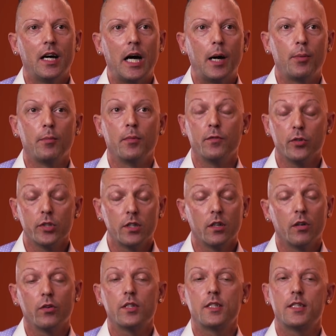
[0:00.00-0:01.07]
Aber man wird
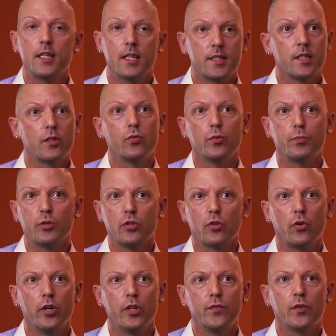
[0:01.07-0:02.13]
ja auch sehr, sehr gut
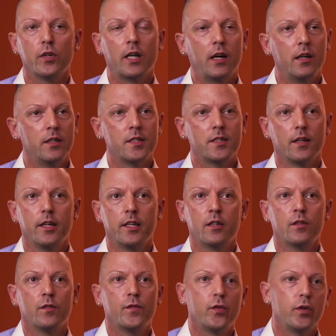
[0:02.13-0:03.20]
betreut von allen
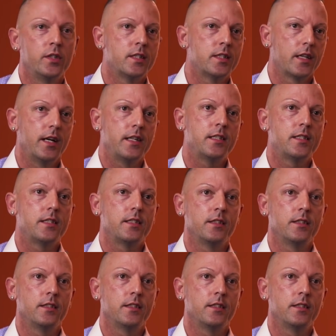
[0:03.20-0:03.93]
Seiten, von seitens